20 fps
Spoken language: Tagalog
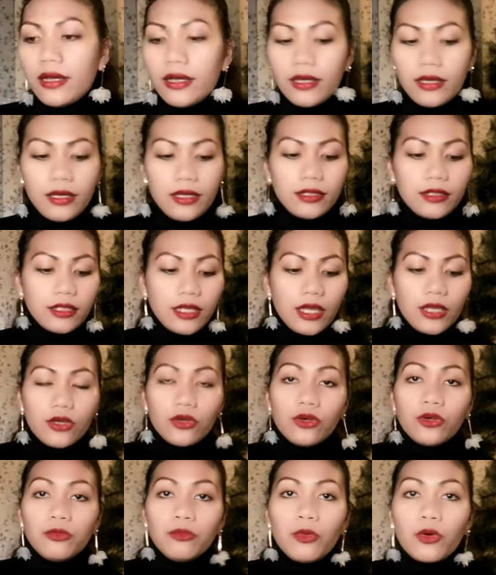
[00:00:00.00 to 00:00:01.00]
At
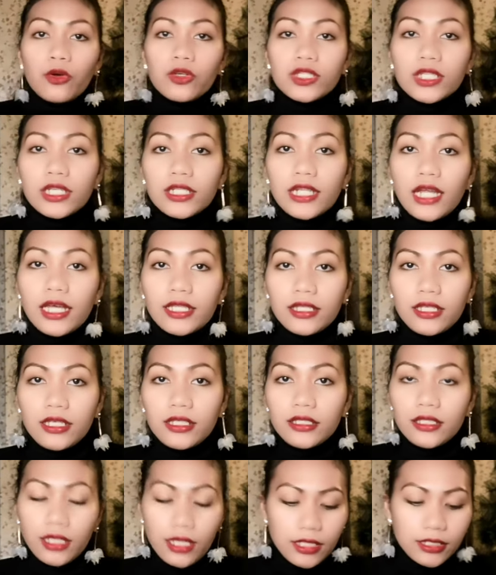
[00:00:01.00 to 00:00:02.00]
ngayon, buksan
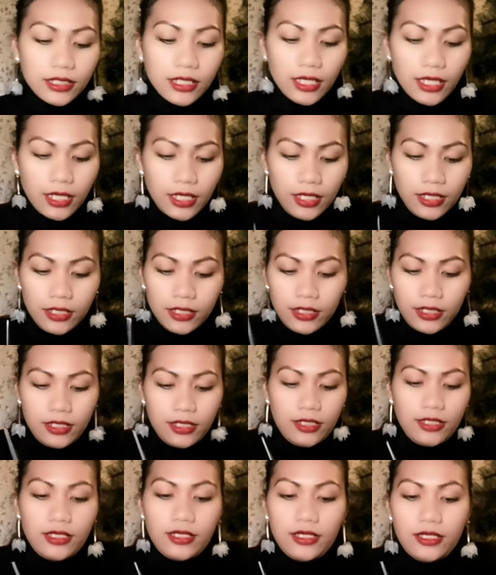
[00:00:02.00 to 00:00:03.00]
natin kasi
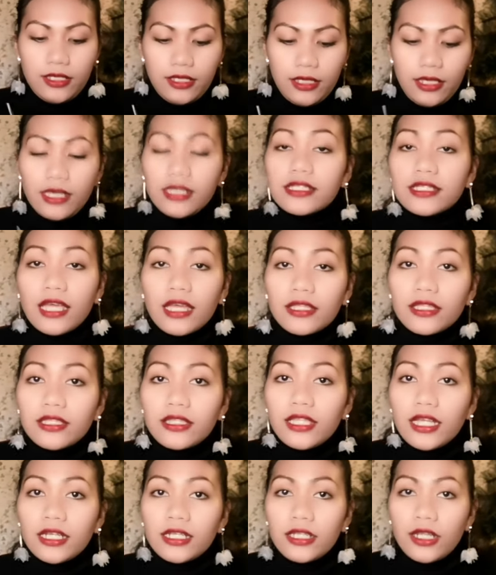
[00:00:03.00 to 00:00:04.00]
excited
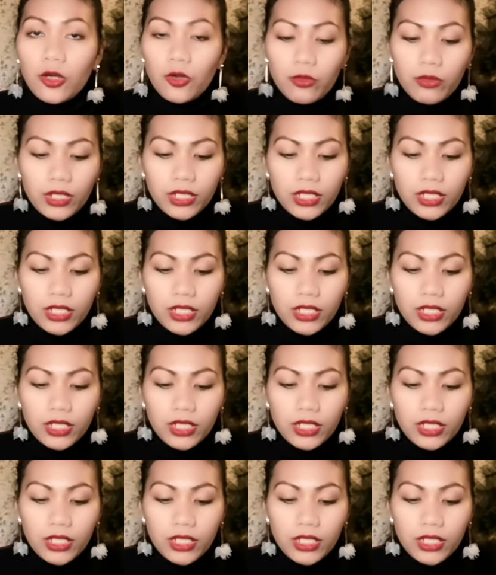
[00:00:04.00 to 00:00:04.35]
na rin ako